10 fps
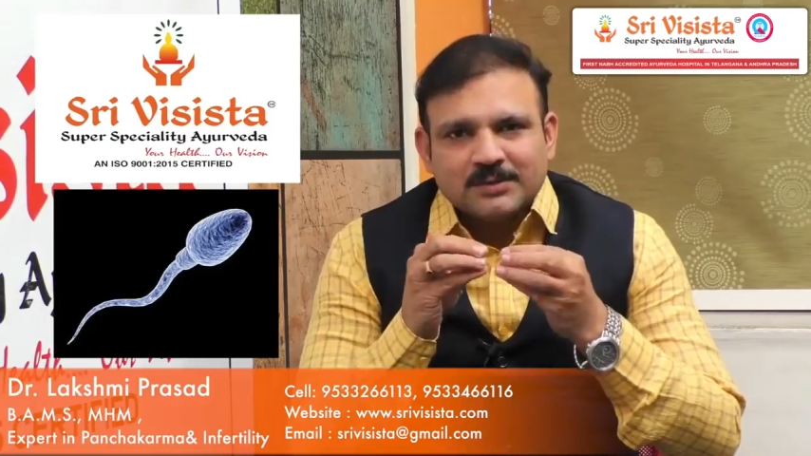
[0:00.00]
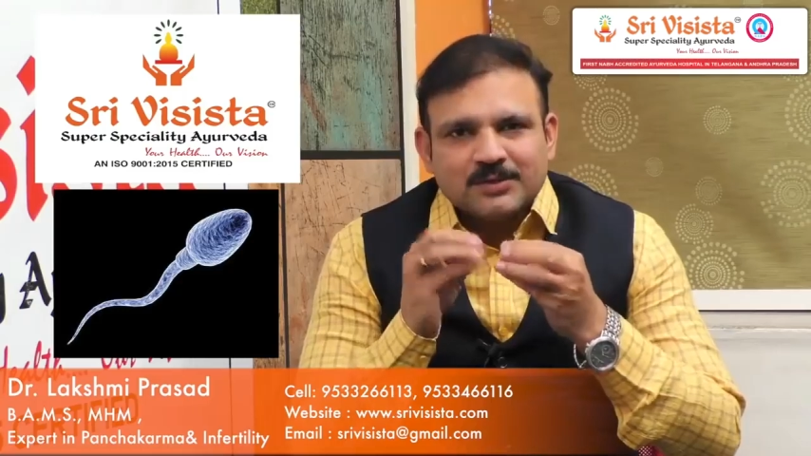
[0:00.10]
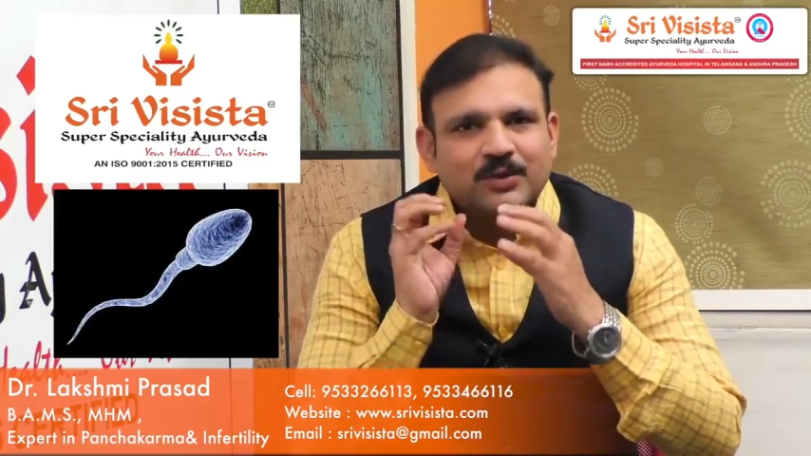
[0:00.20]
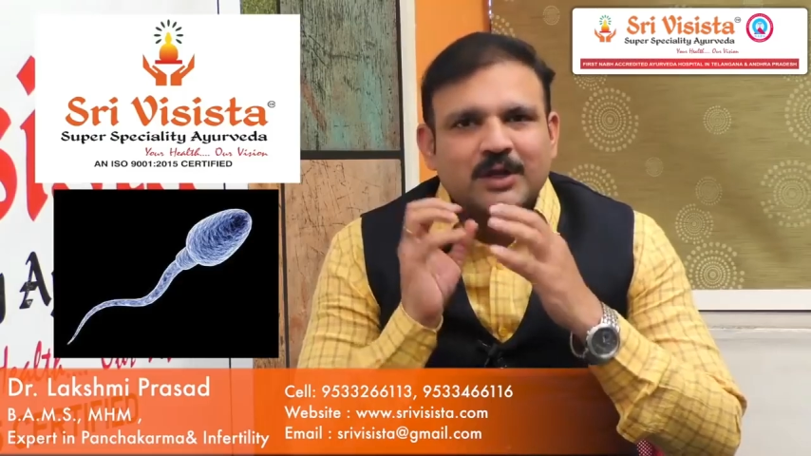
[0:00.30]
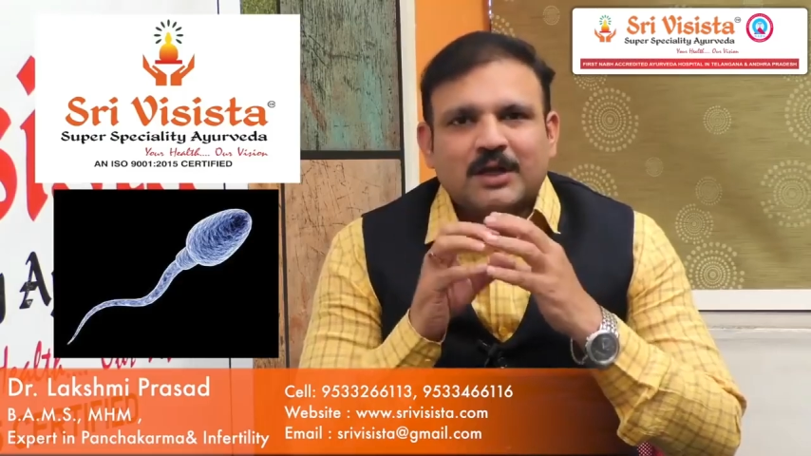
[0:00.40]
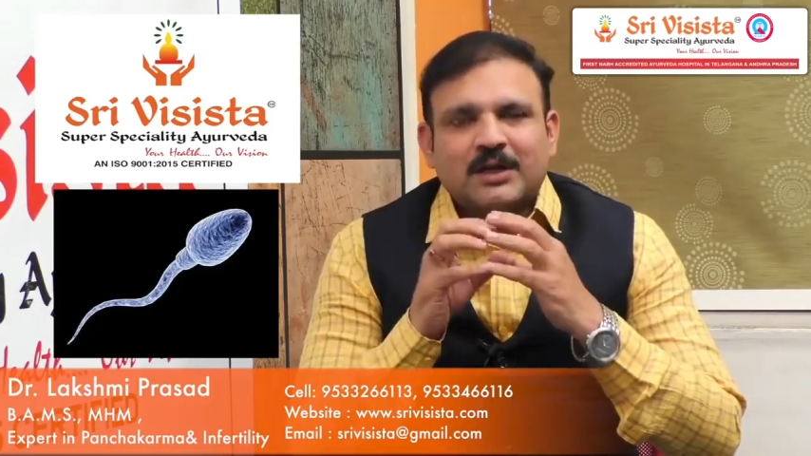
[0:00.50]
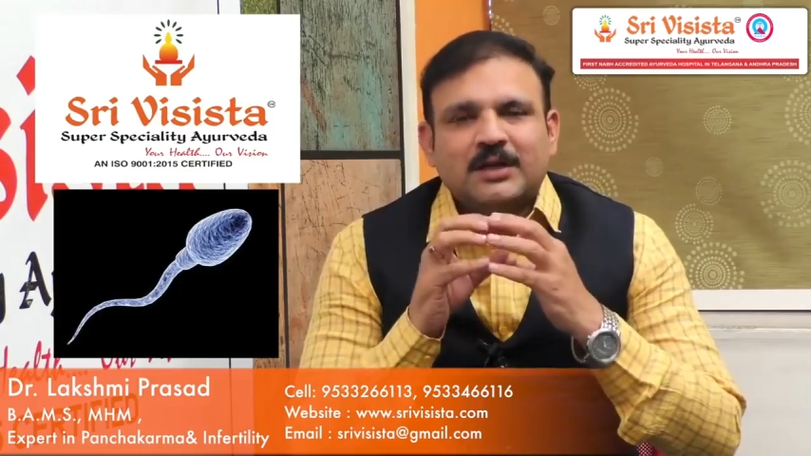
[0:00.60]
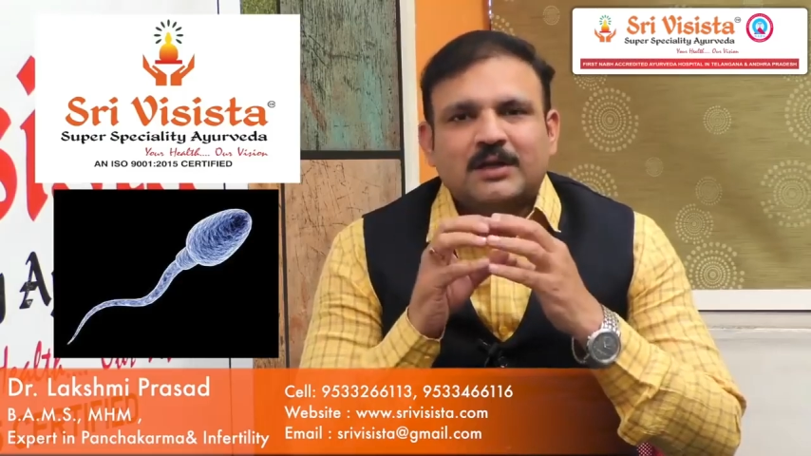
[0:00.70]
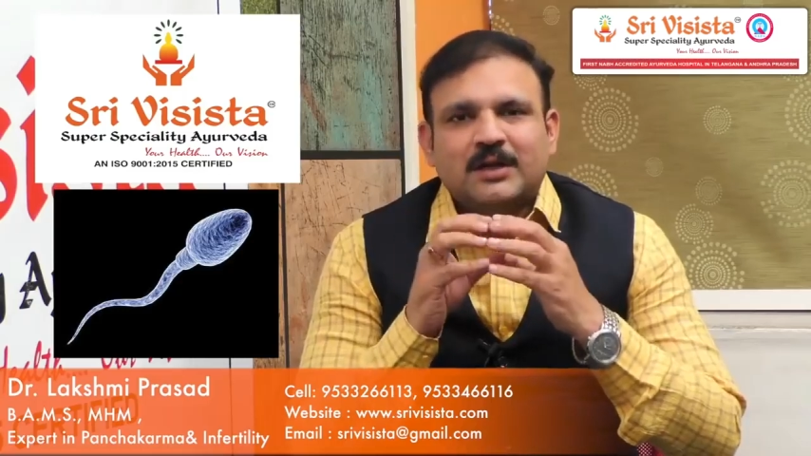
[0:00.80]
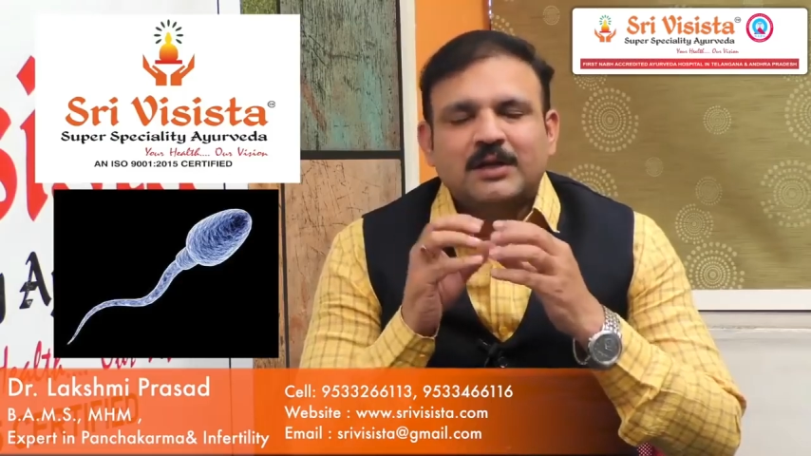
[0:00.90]
సమస్య ఉన్నా
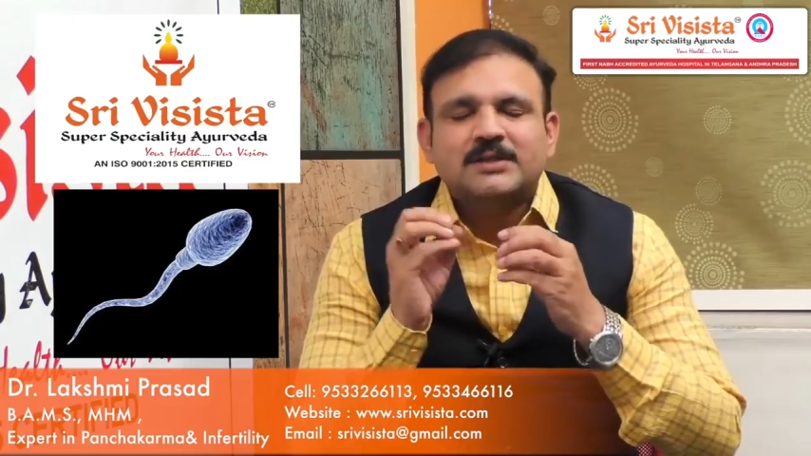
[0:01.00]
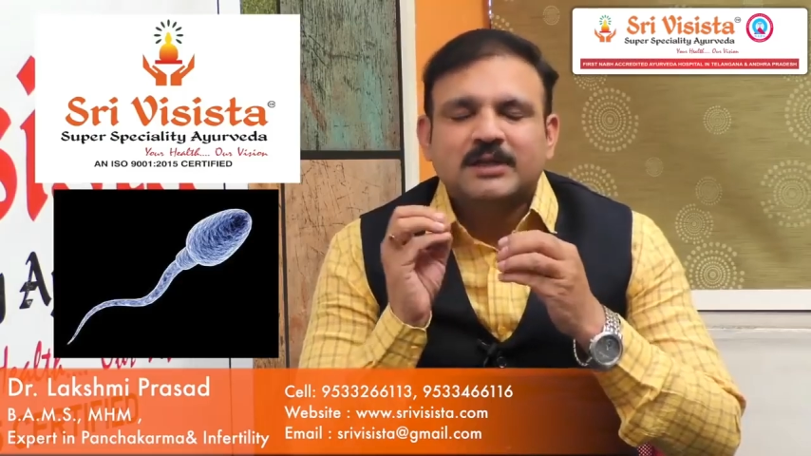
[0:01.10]
కానీ అంటే